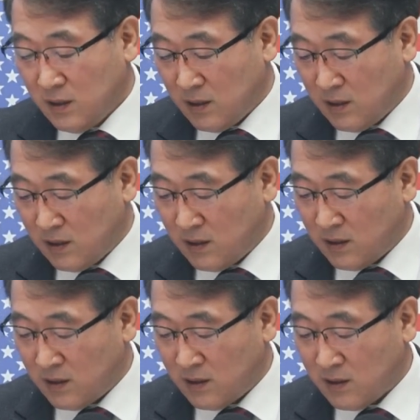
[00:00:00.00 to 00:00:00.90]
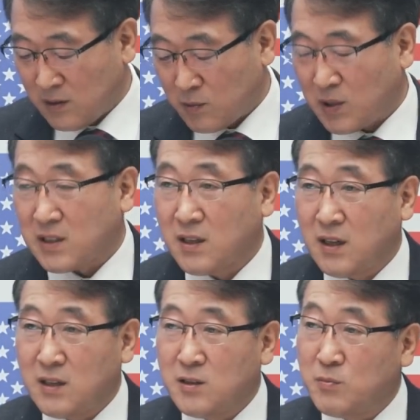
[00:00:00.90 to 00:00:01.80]
이 좀 자산
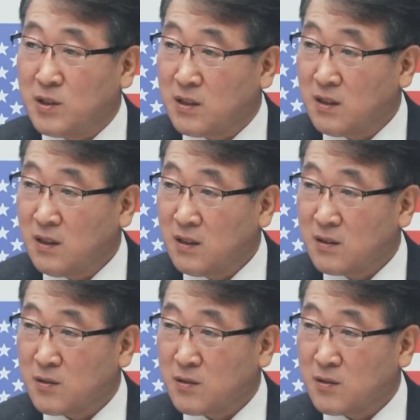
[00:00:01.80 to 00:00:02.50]
관리를 미리